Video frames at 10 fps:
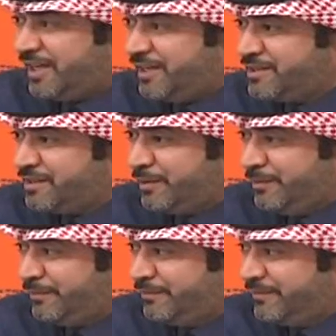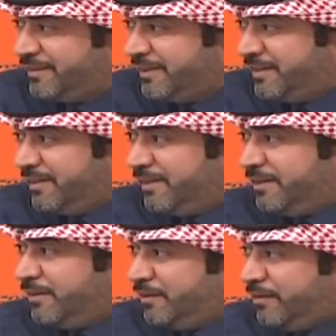من جاهز هنا عندنا
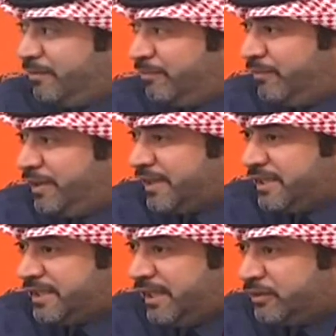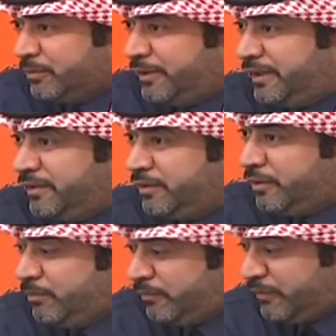من رشح من
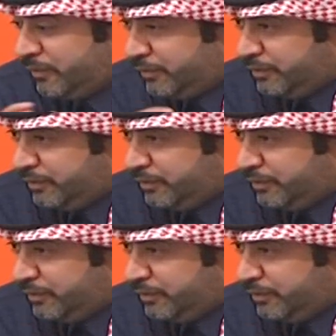عندكم